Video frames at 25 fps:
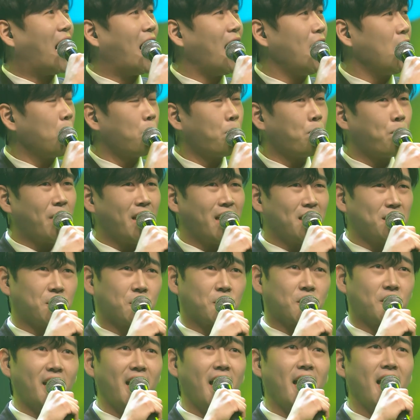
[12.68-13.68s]
신인 가수
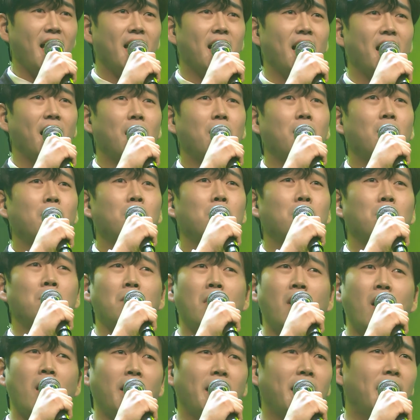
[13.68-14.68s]
등용문이 되는
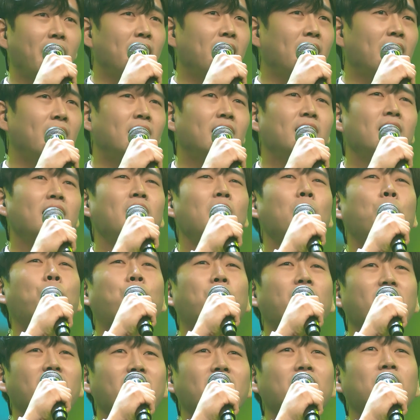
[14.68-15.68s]
콘텐스트엠의
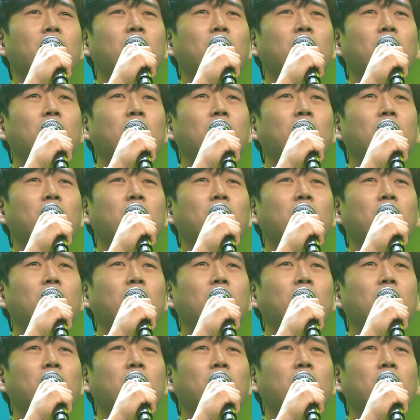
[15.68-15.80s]
참가